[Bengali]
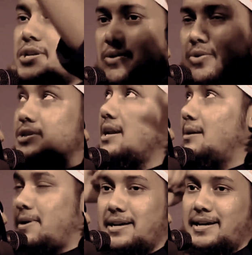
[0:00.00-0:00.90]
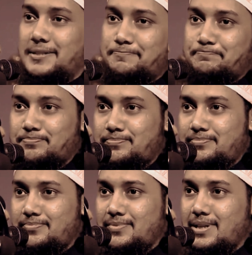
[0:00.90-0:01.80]
মহাসাগর হচ্ছে আল্লাহ পাকের জ্ঞান
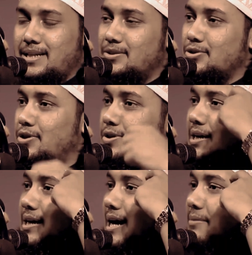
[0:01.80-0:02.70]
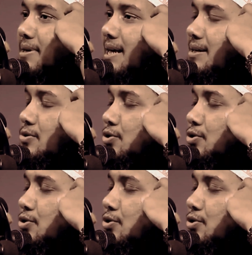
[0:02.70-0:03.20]
তো আমরা এই